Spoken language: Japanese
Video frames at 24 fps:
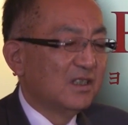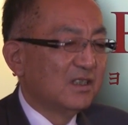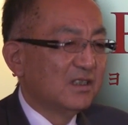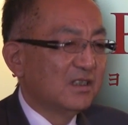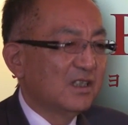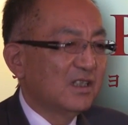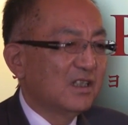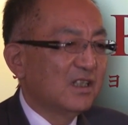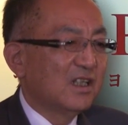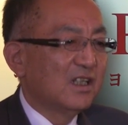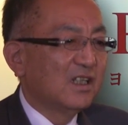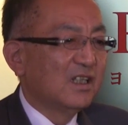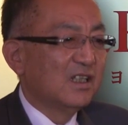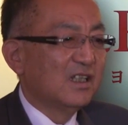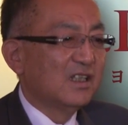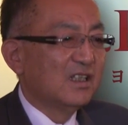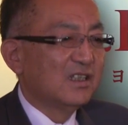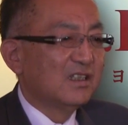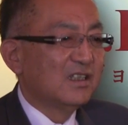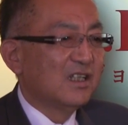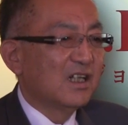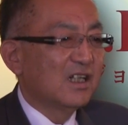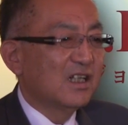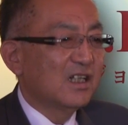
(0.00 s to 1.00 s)
ただ
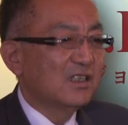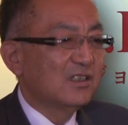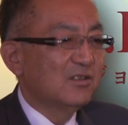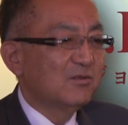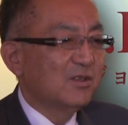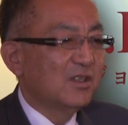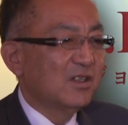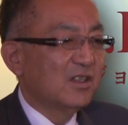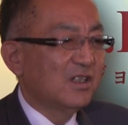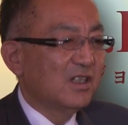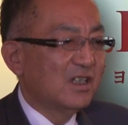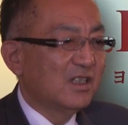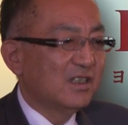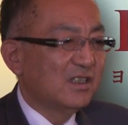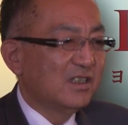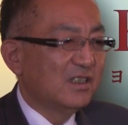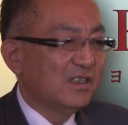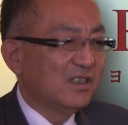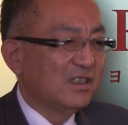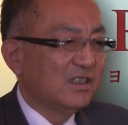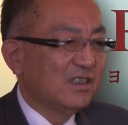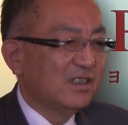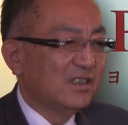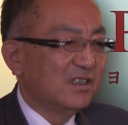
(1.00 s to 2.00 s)
中にはやは
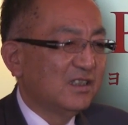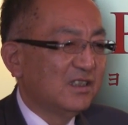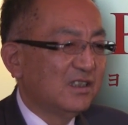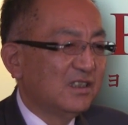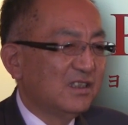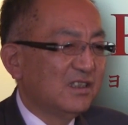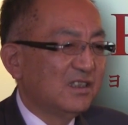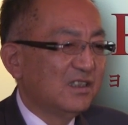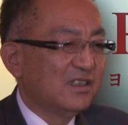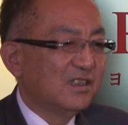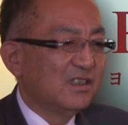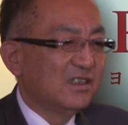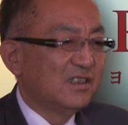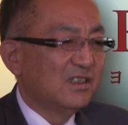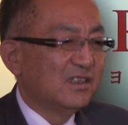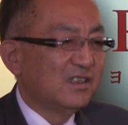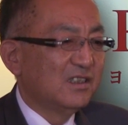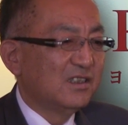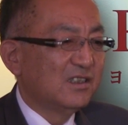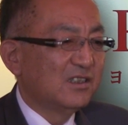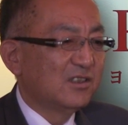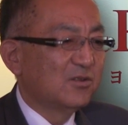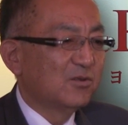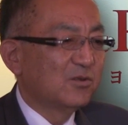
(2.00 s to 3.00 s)

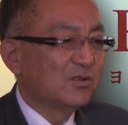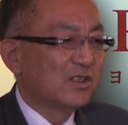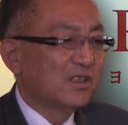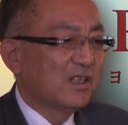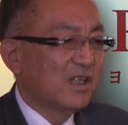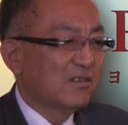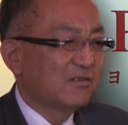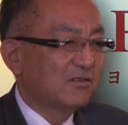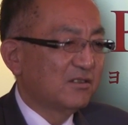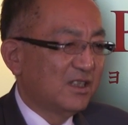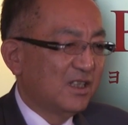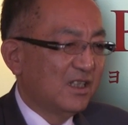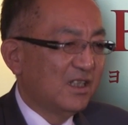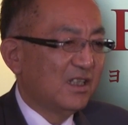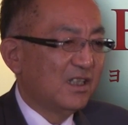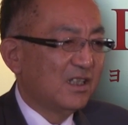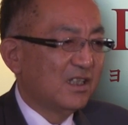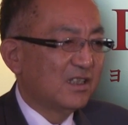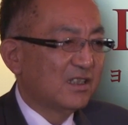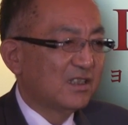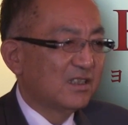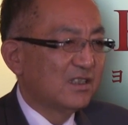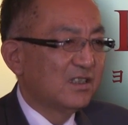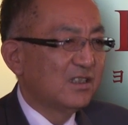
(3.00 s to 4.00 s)
りそうじゃなく
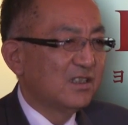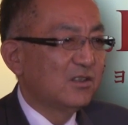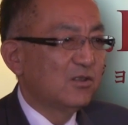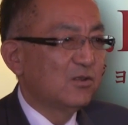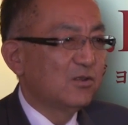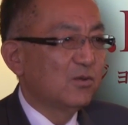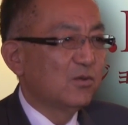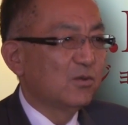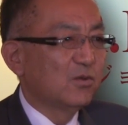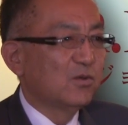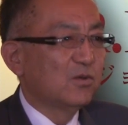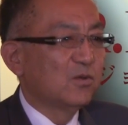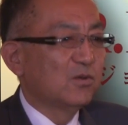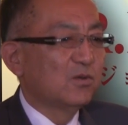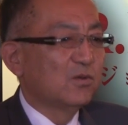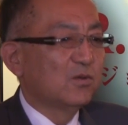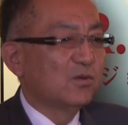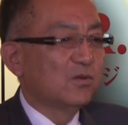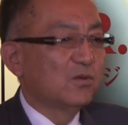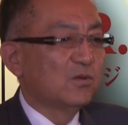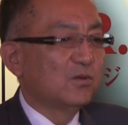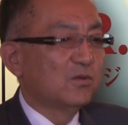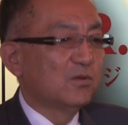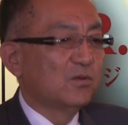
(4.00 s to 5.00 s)
てきちっ
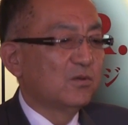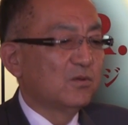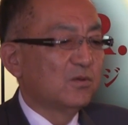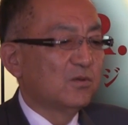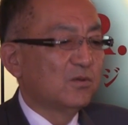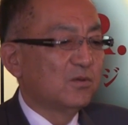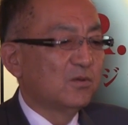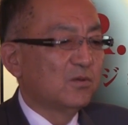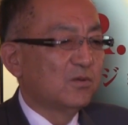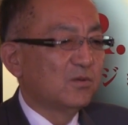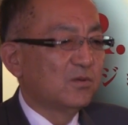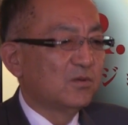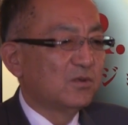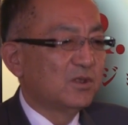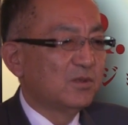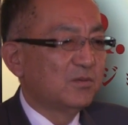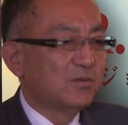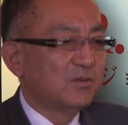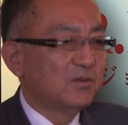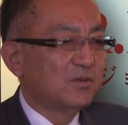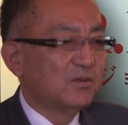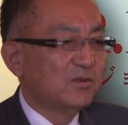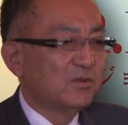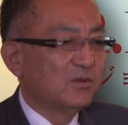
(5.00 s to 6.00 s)
と自
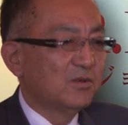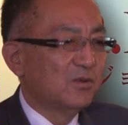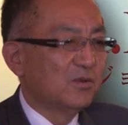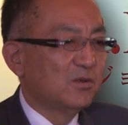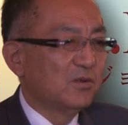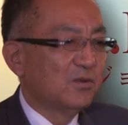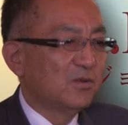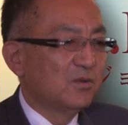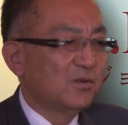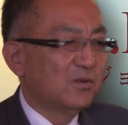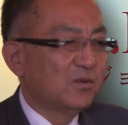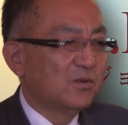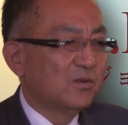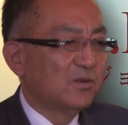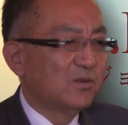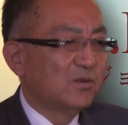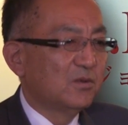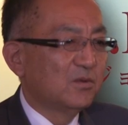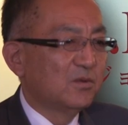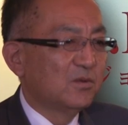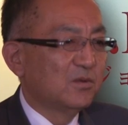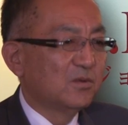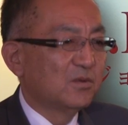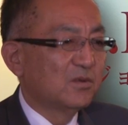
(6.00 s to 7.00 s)
分
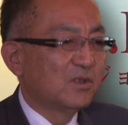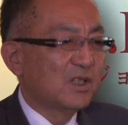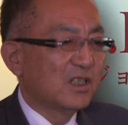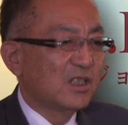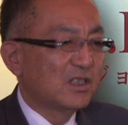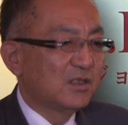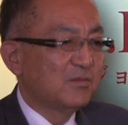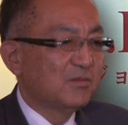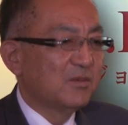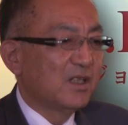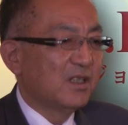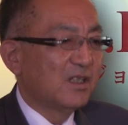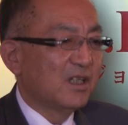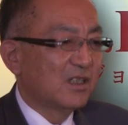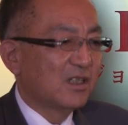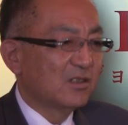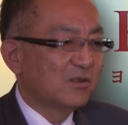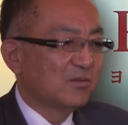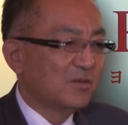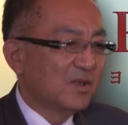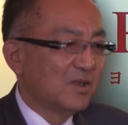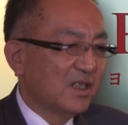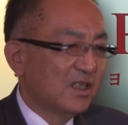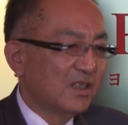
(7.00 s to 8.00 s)
の立場、
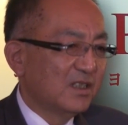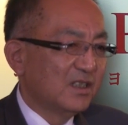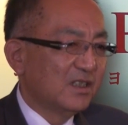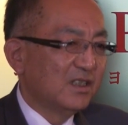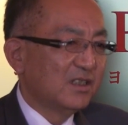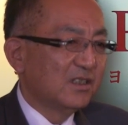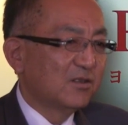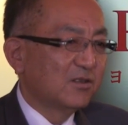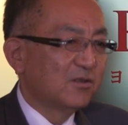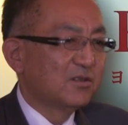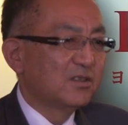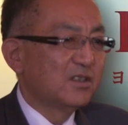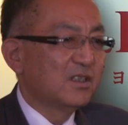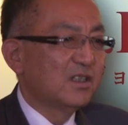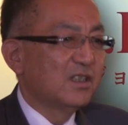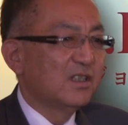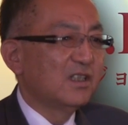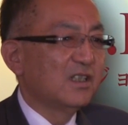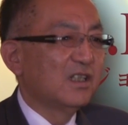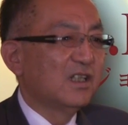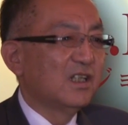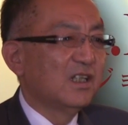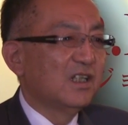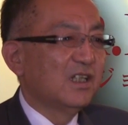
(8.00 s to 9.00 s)
役回り、そし
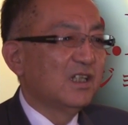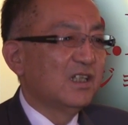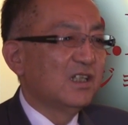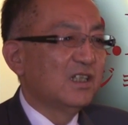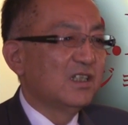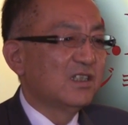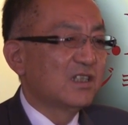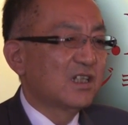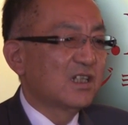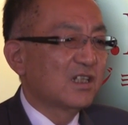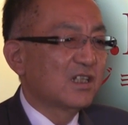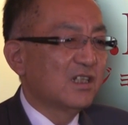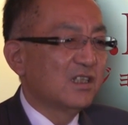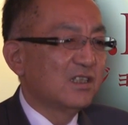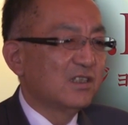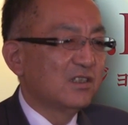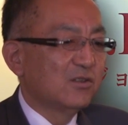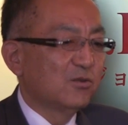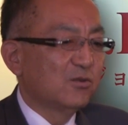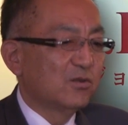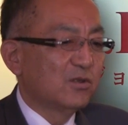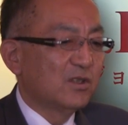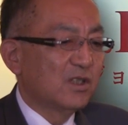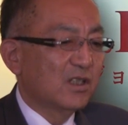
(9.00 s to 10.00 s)
て社会に
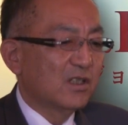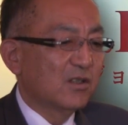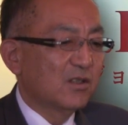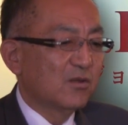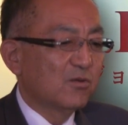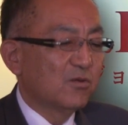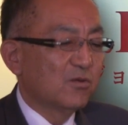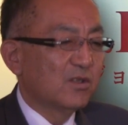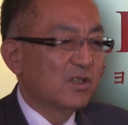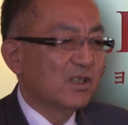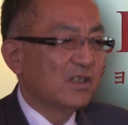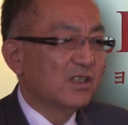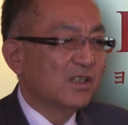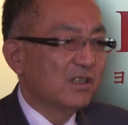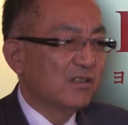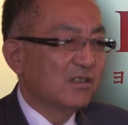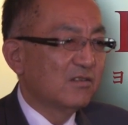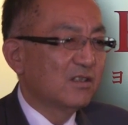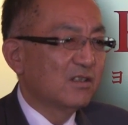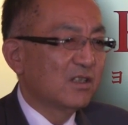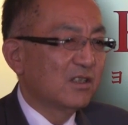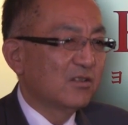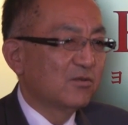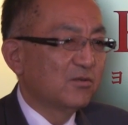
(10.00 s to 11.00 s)
どれだけ貢献でき
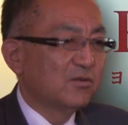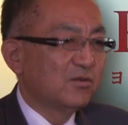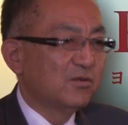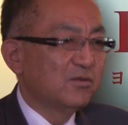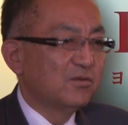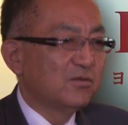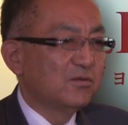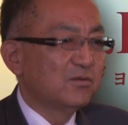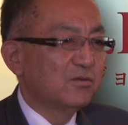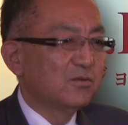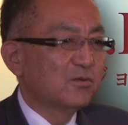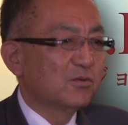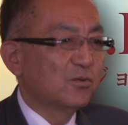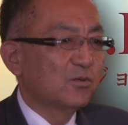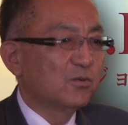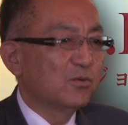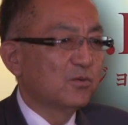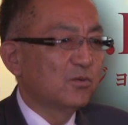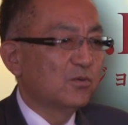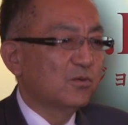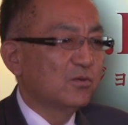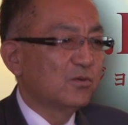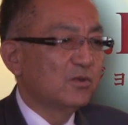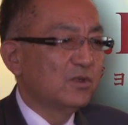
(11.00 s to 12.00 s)
るかというこ
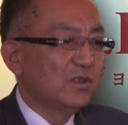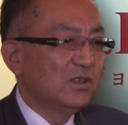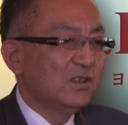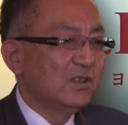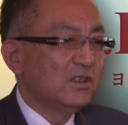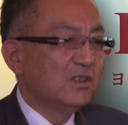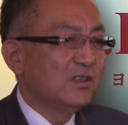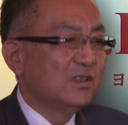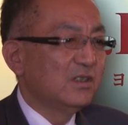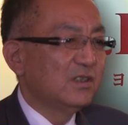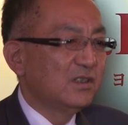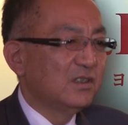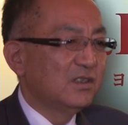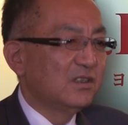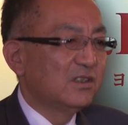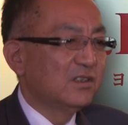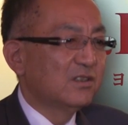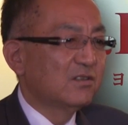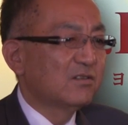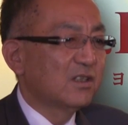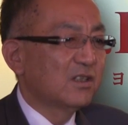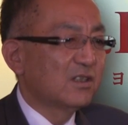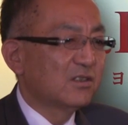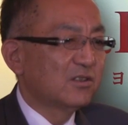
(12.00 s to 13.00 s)
とに
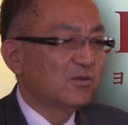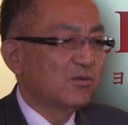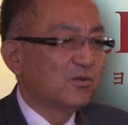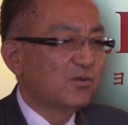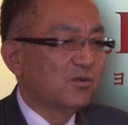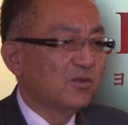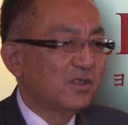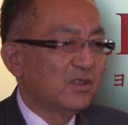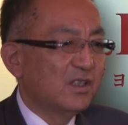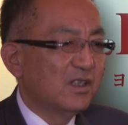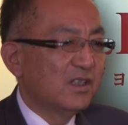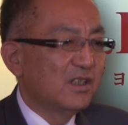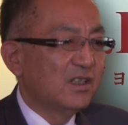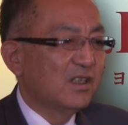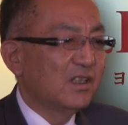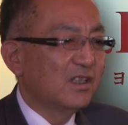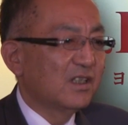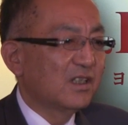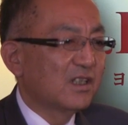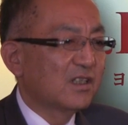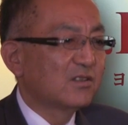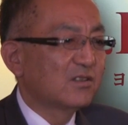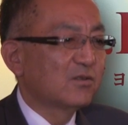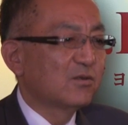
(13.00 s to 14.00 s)
軸足を置いて
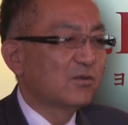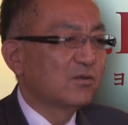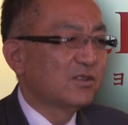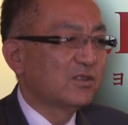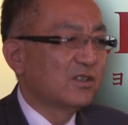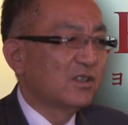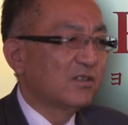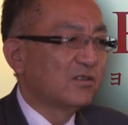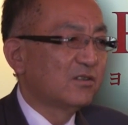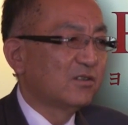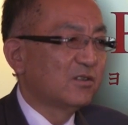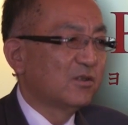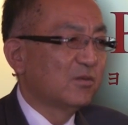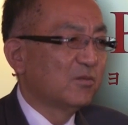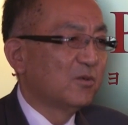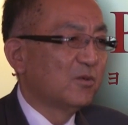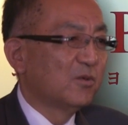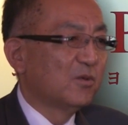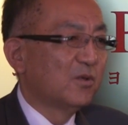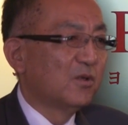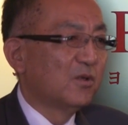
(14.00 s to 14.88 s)
活動している人も